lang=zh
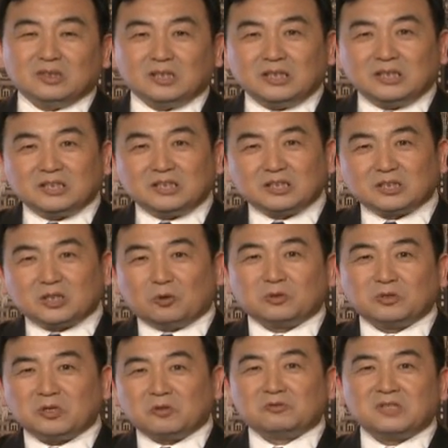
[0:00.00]
一只狗
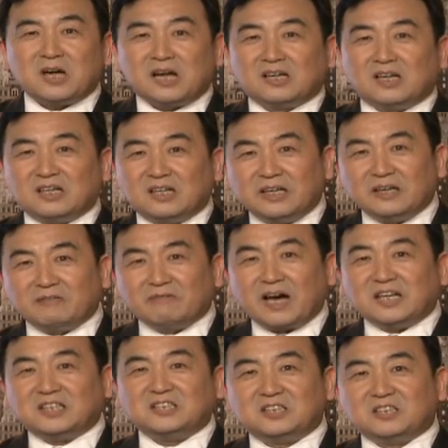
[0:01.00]
受伤了，另
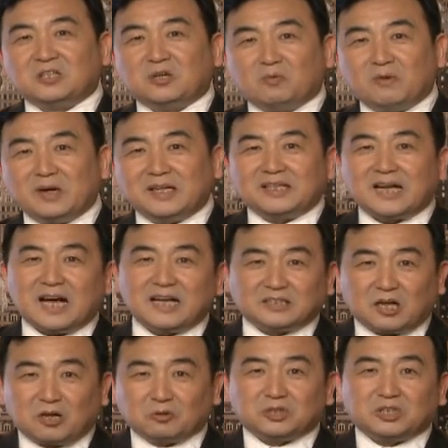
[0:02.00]
外一只狗为它
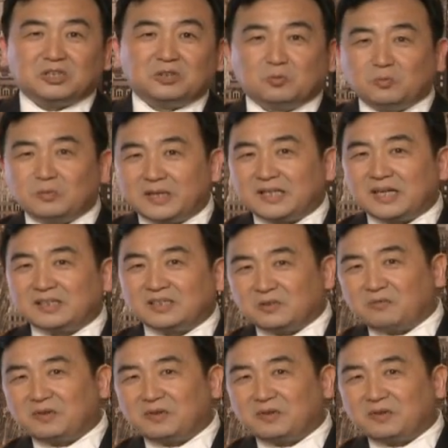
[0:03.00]
找食物，为它这，